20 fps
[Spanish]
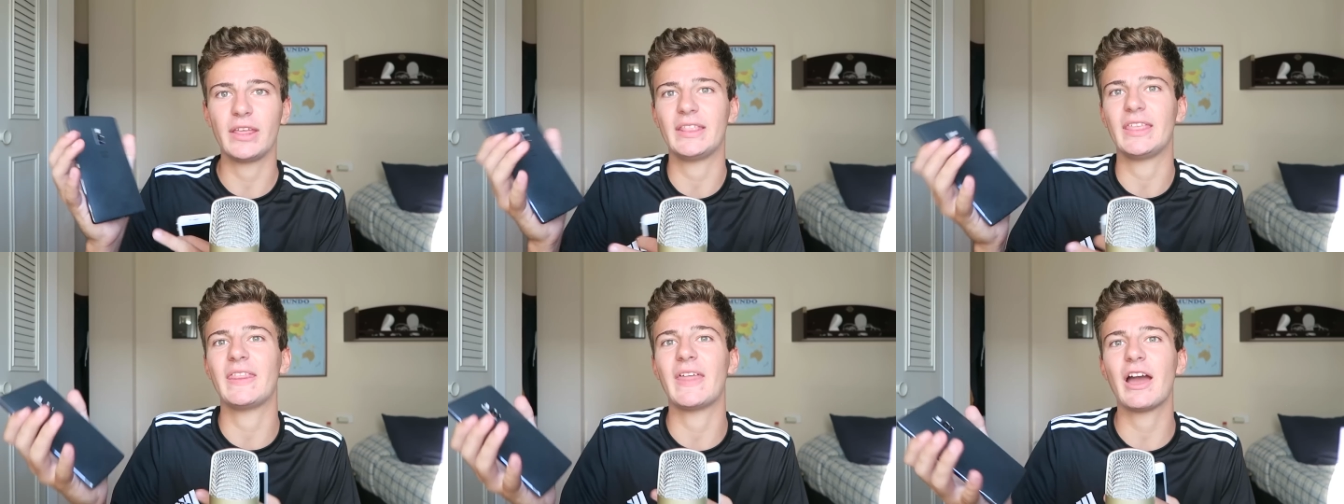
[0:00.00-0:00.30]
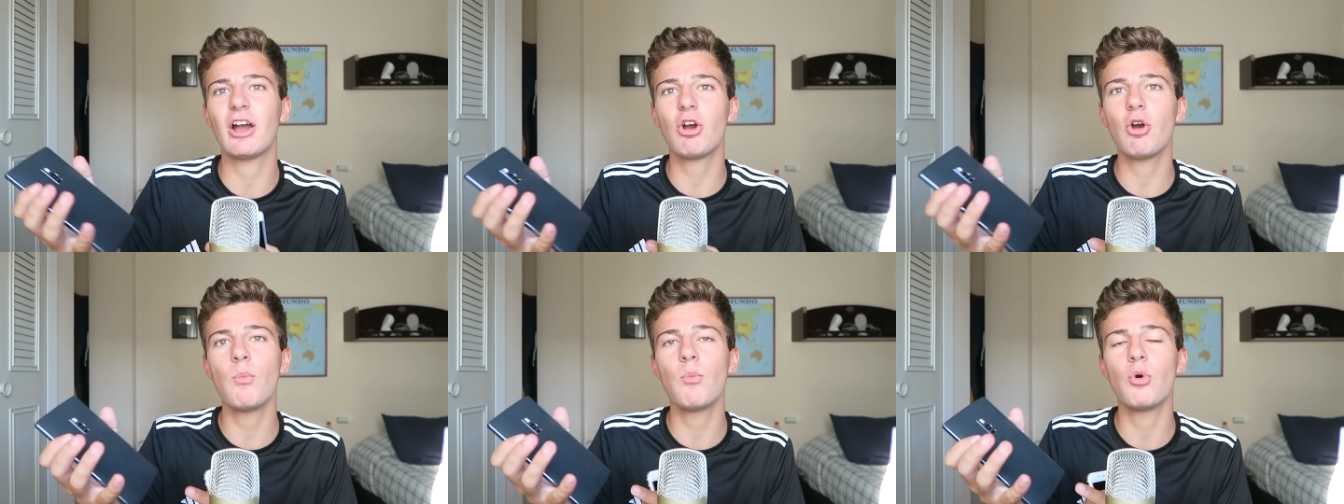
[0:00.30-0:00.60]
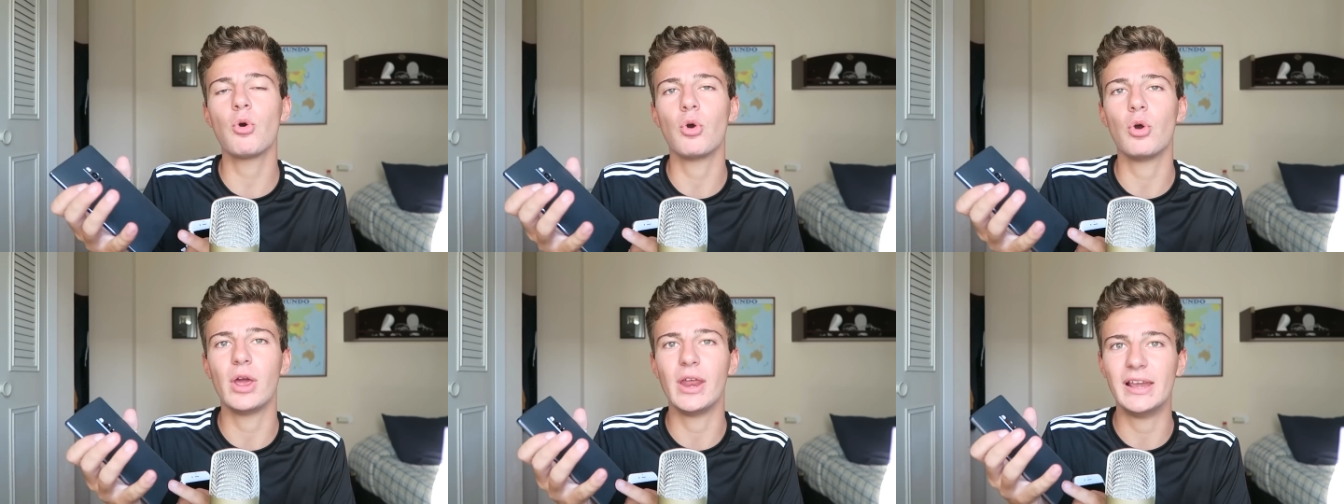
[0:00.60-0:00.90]
que te da
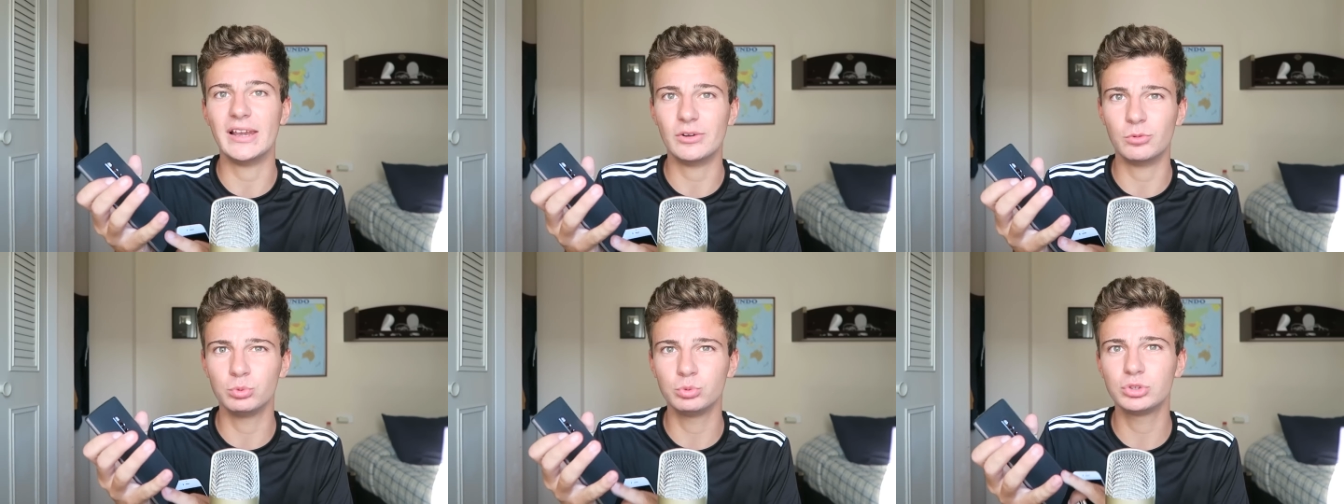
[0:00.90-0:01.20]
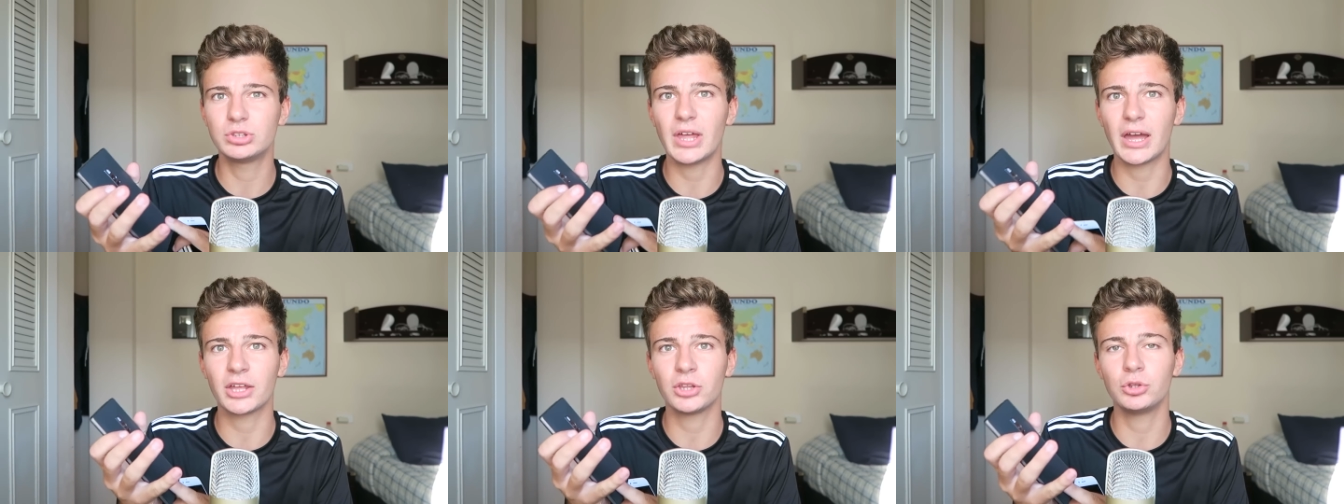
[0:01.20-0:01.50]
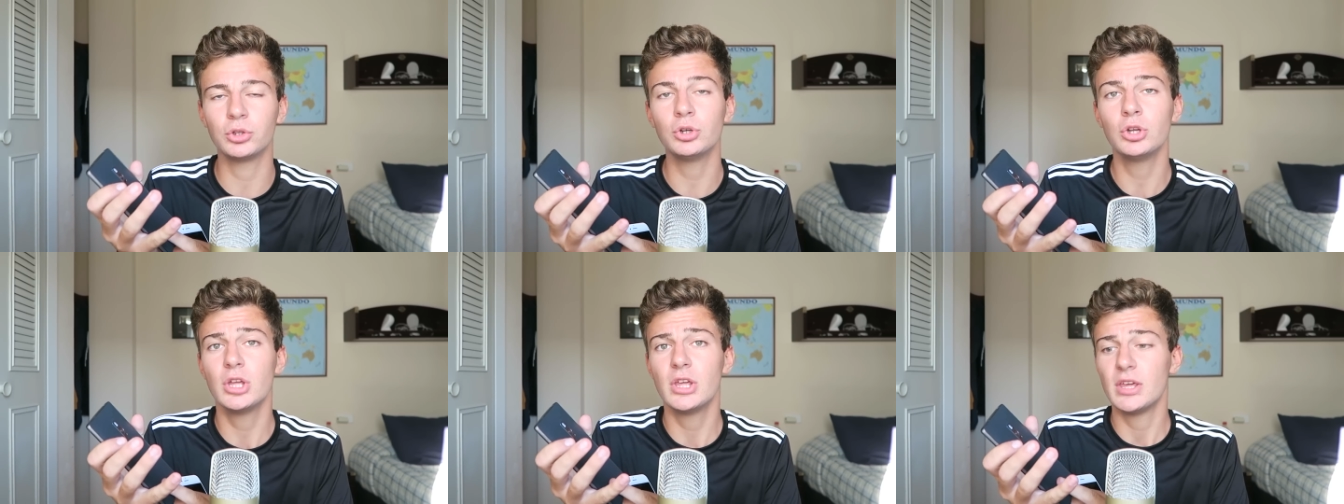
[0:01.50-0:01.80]
como un
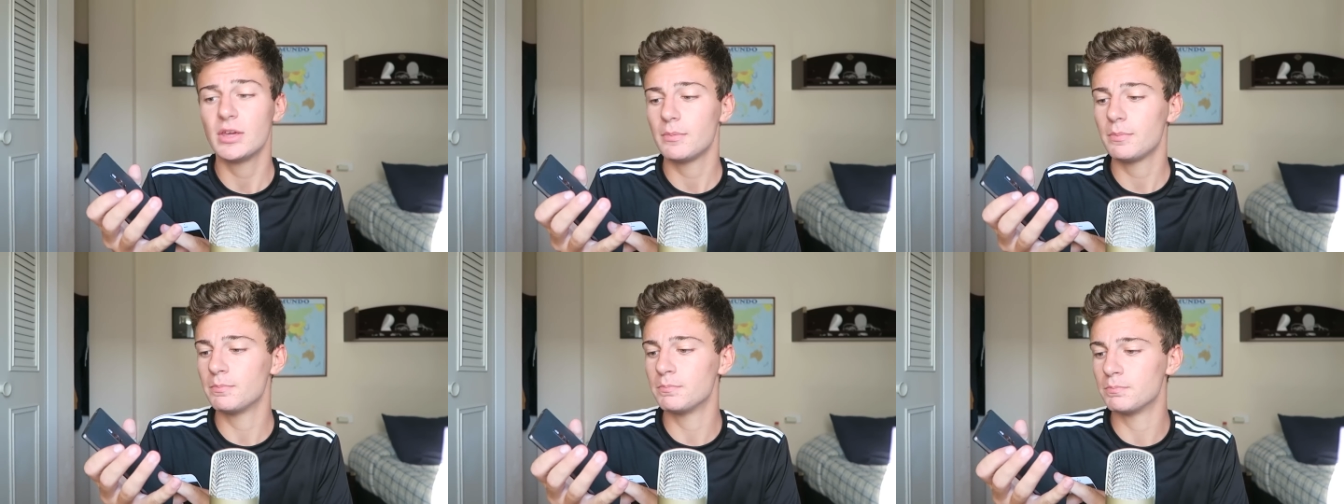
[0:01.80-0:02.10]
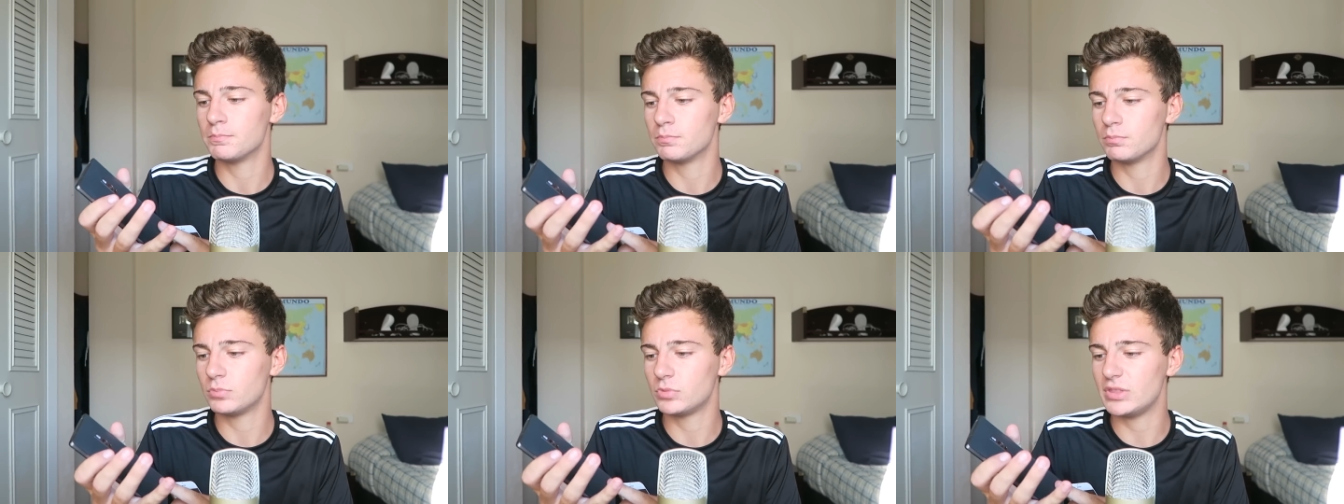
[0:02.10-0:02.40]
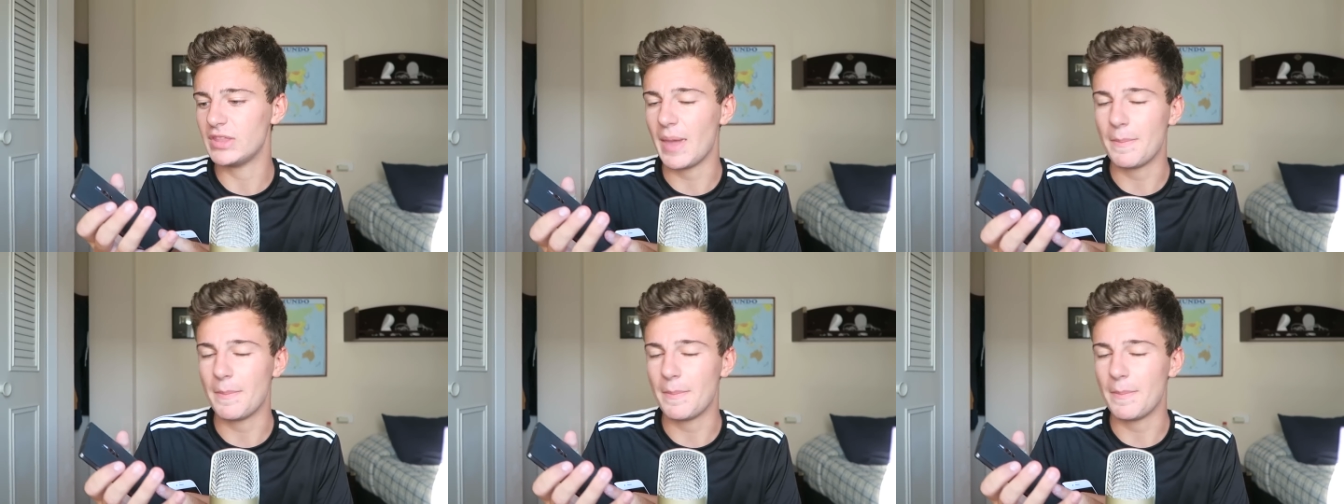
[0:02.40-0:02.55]
tacto mm,